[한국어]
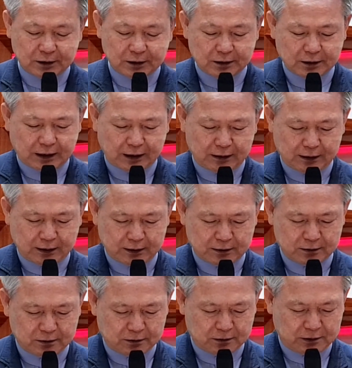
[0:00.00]

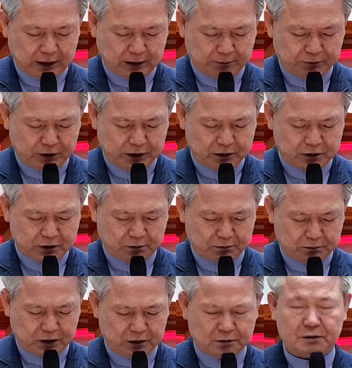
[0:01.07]
가난 사람들이
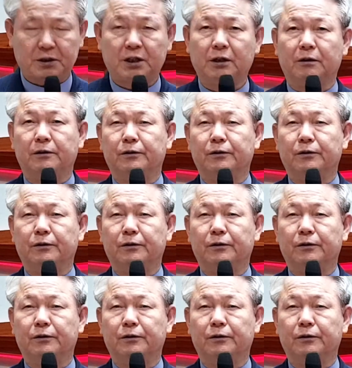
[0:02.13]
섬기는 신을